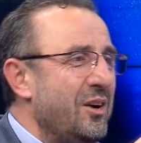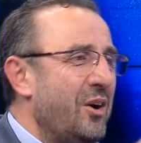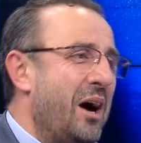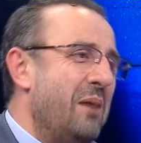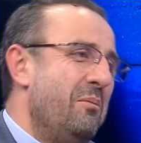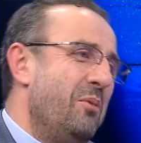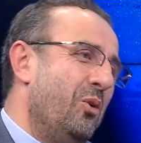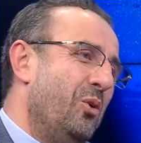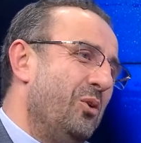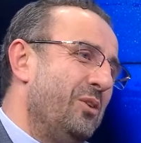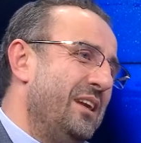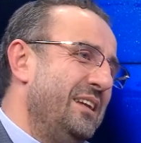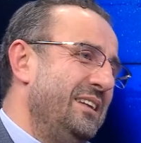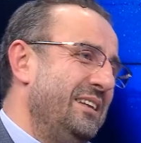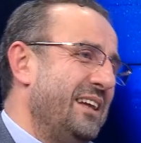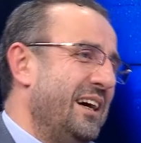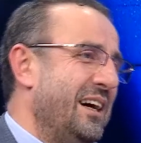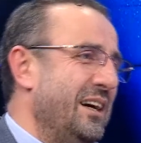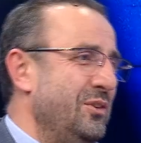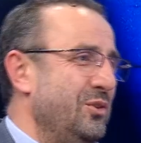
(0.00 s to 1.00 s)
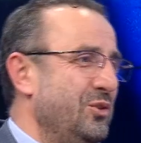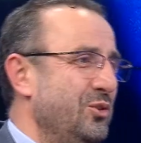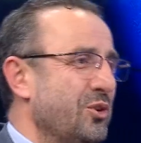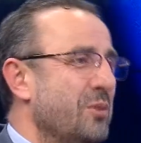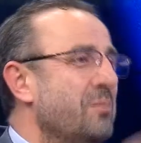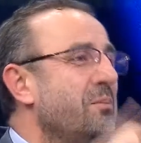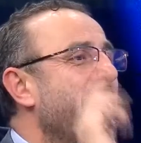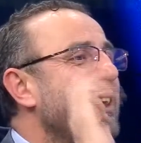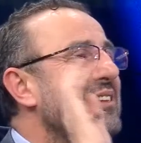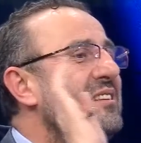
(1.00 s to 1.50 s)
ama oranı daha düşük.
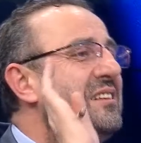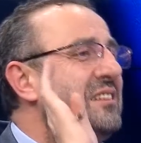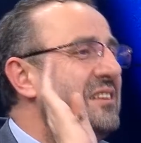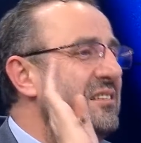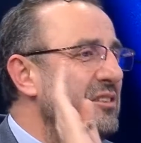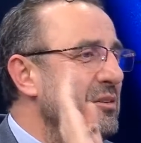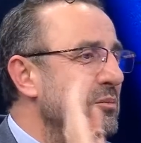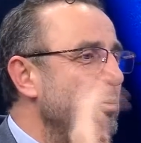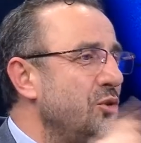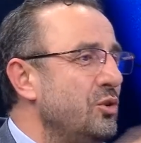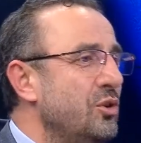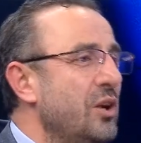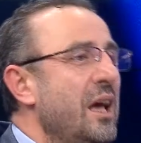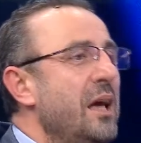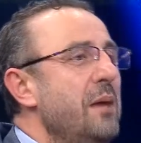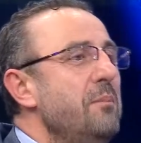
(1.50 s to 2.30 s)
Baz etkisi budur.